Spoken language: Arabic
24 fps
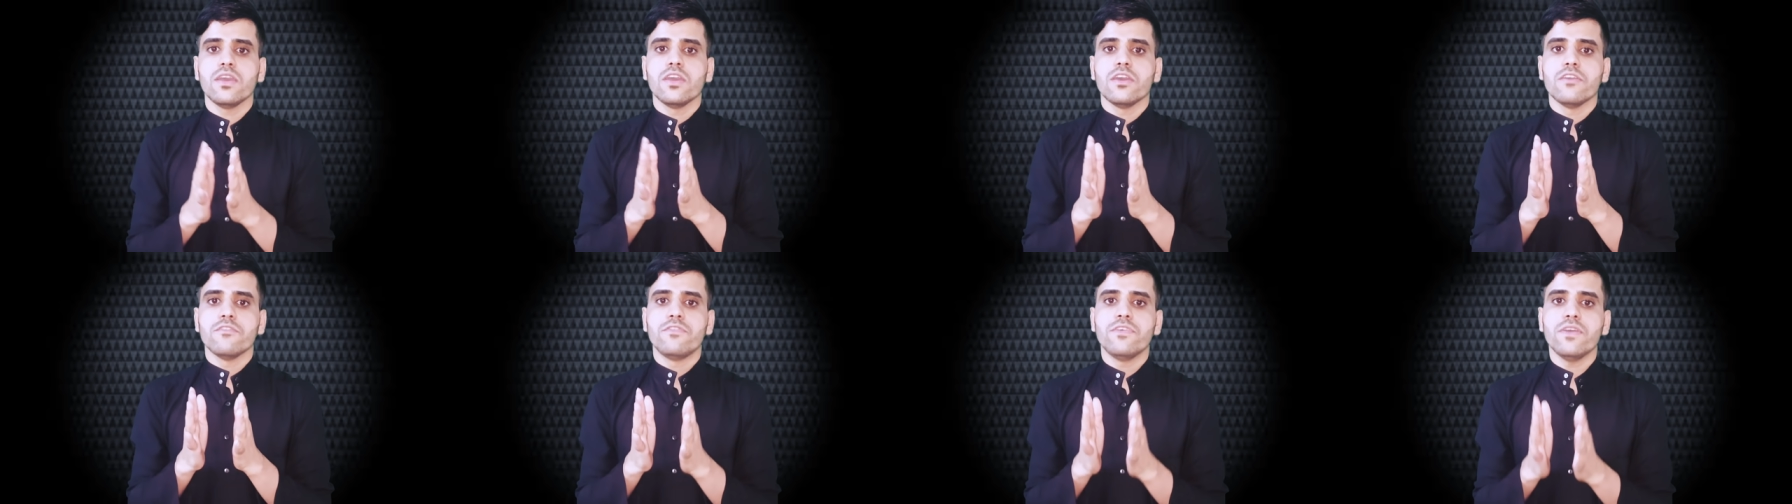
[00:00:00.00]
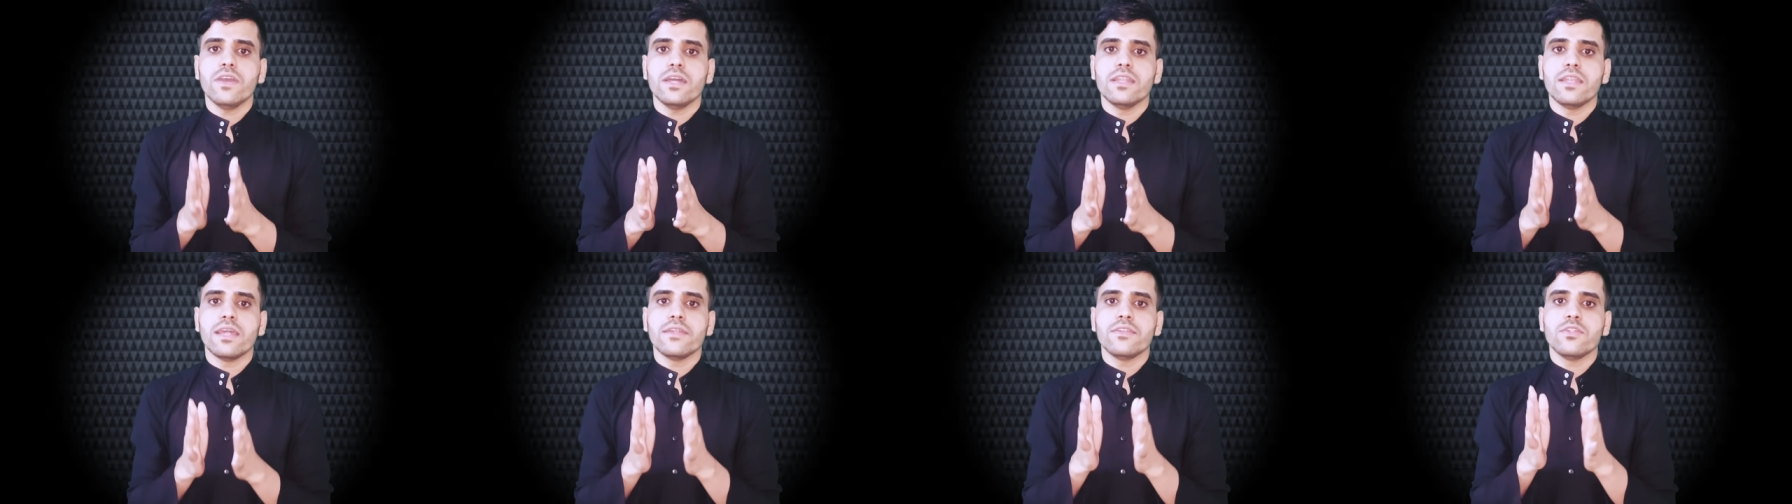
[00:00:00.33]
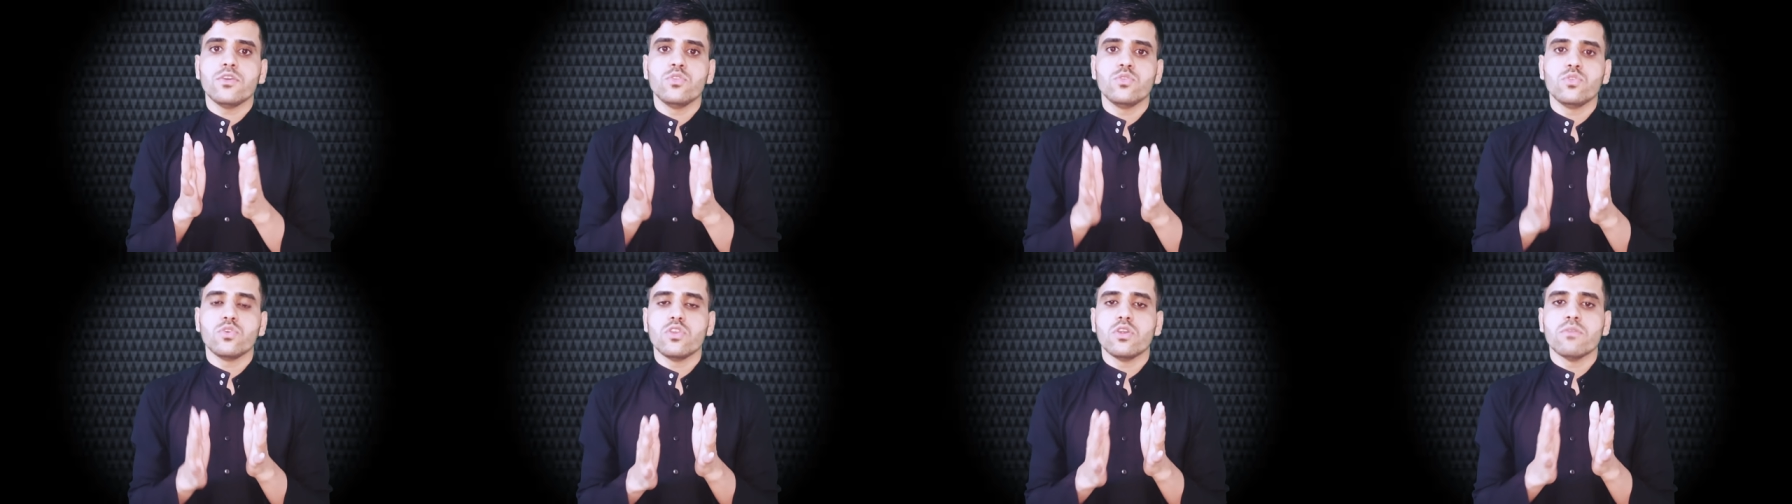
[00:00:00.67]
فعلا
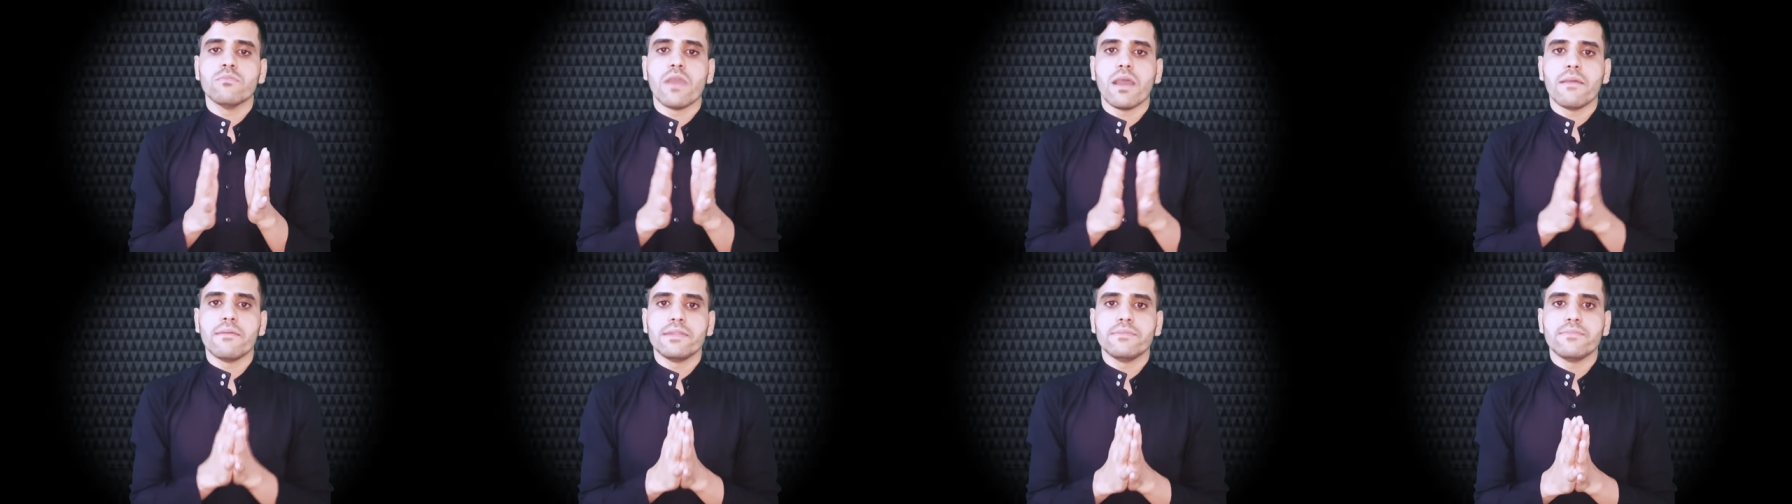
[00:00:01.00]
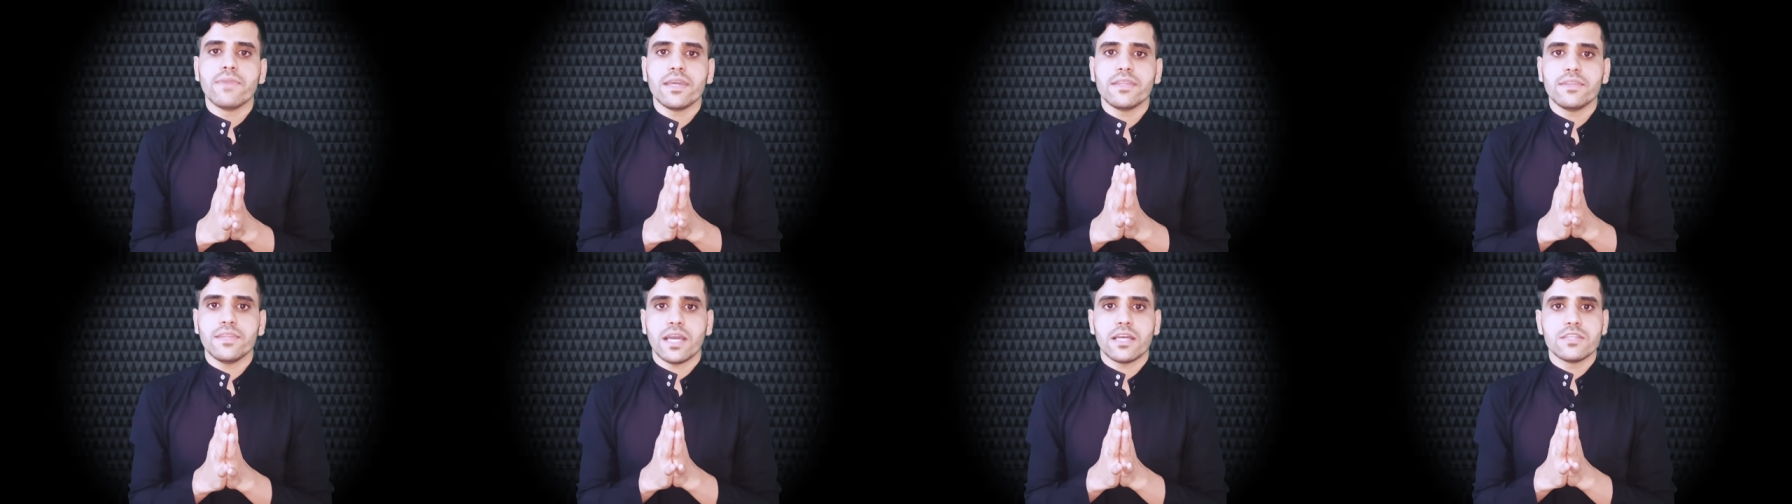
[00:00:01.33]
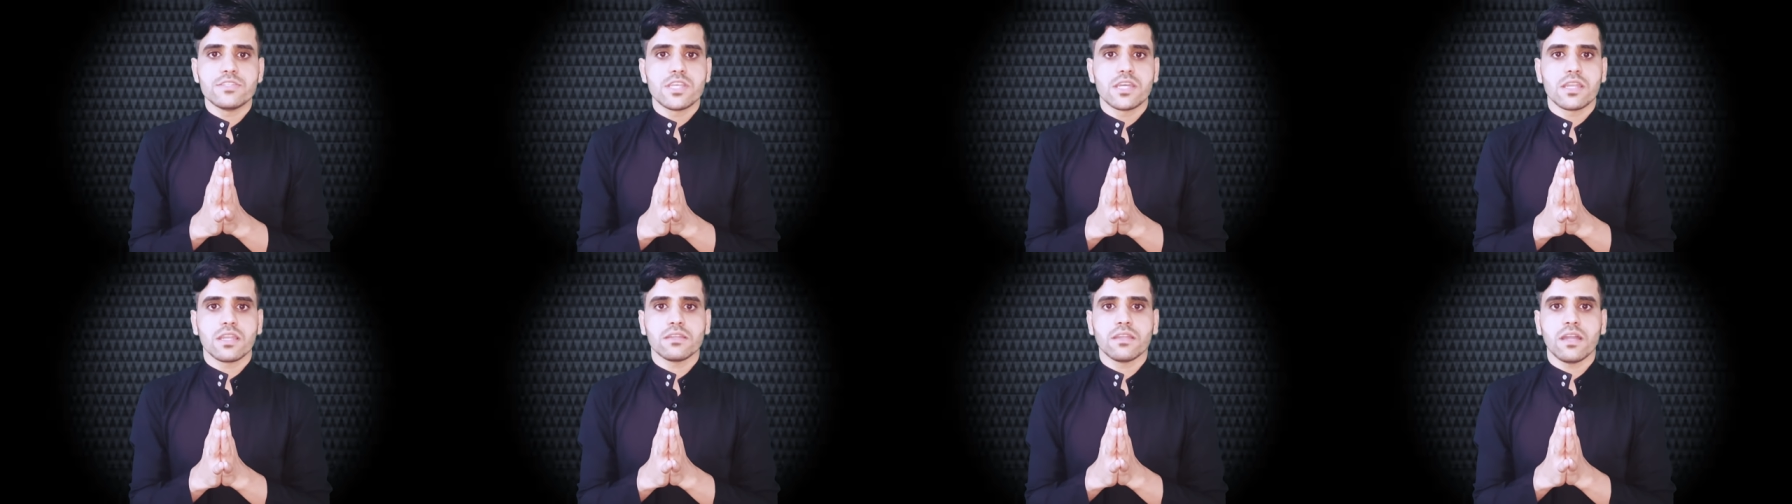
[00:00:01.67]
أنه الإمام المهدي
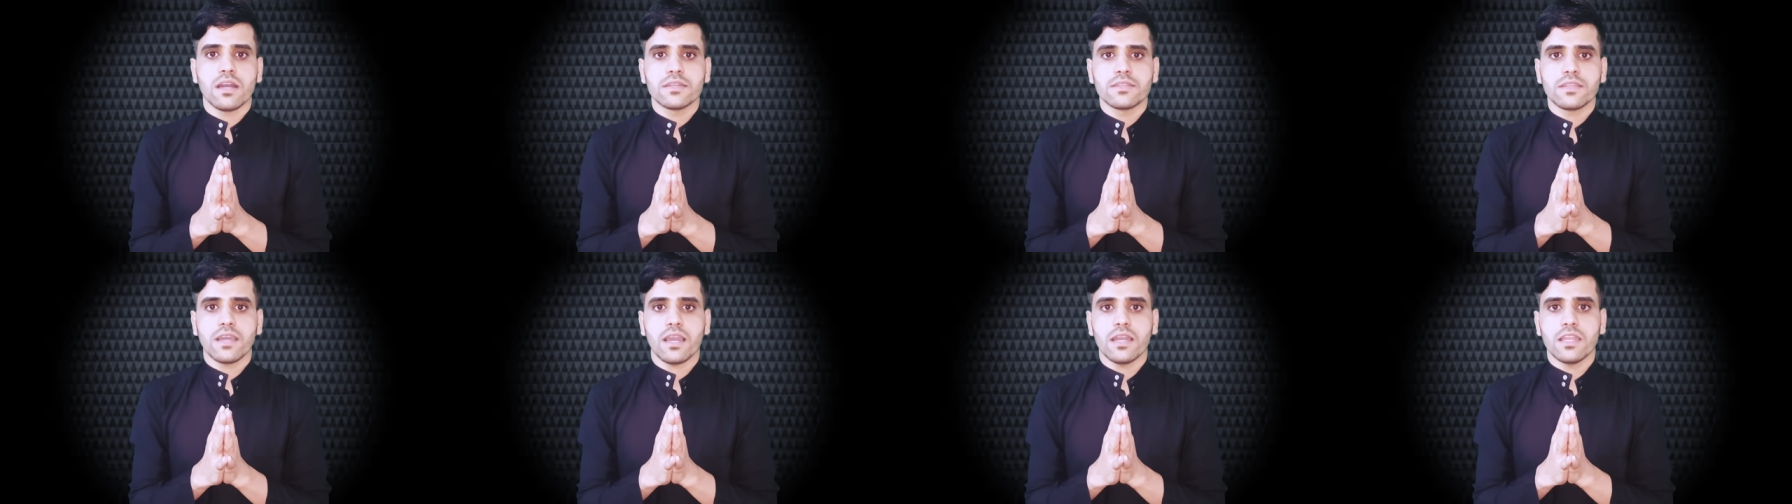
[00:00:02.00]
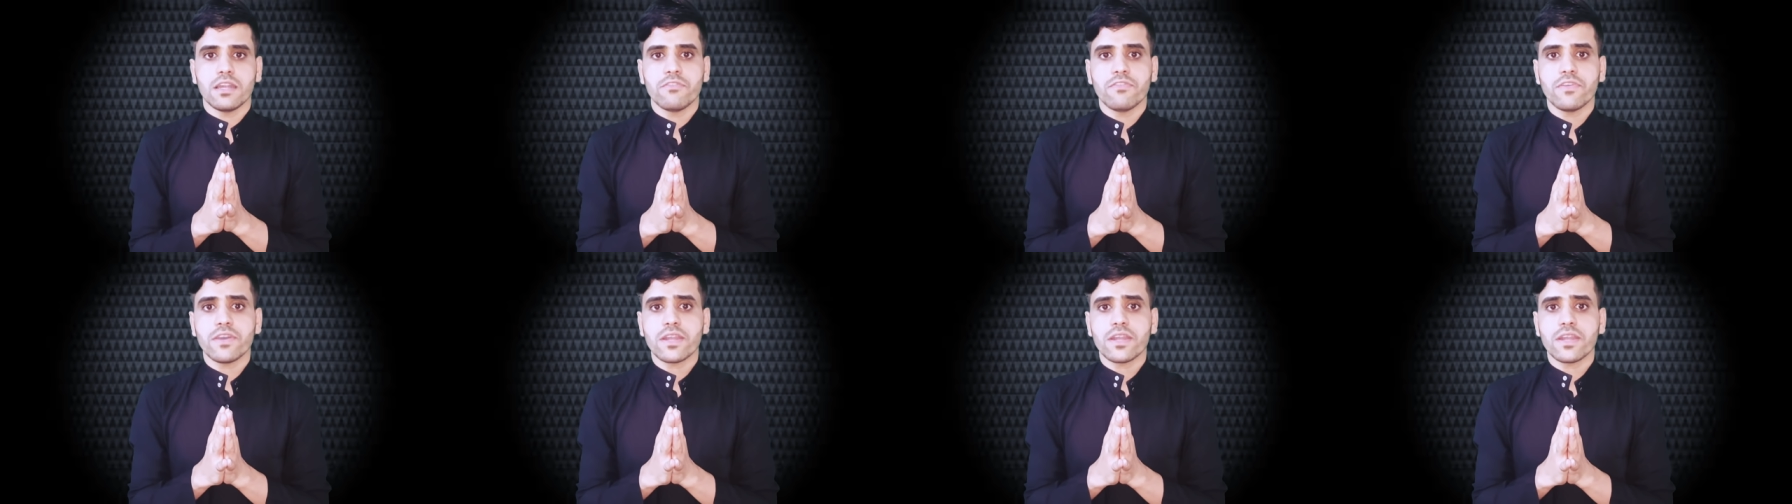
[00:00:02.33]
عجل الله تعالى